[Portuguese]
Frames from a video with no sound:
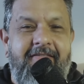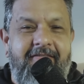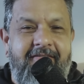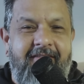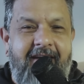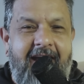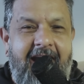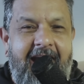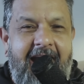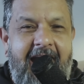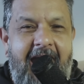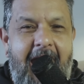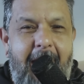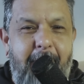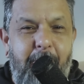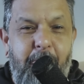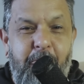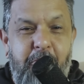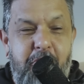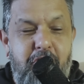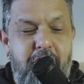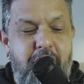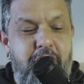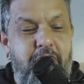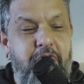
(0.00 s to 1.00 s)

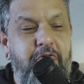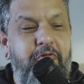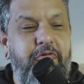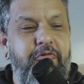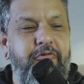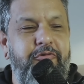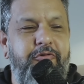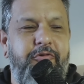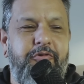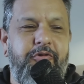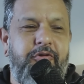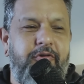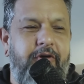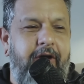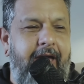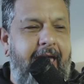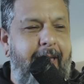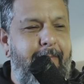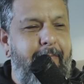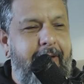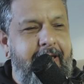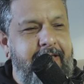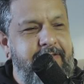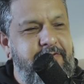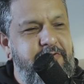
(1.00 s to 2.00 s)
Vagabundo, é
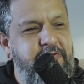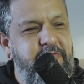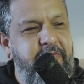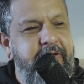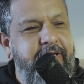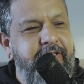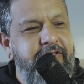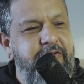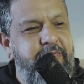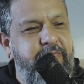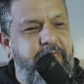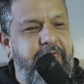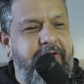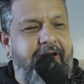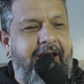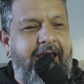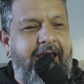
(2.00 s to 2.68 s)
mais ou menos por